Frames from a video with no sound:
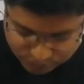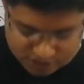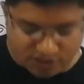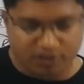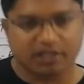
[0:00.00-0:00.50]

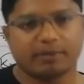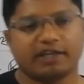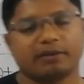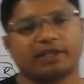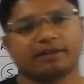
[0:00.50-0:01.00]
परियोजनाओं के
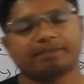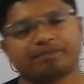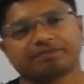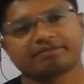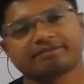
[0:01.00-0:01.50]
बारे में
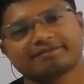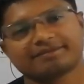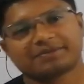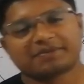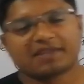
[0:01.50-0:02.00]

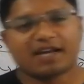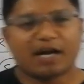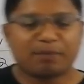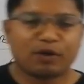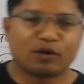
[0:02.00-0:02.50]

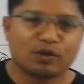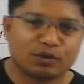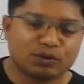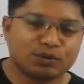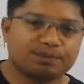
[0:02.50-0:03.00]
आप लोगों
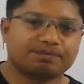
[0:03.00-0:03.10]
को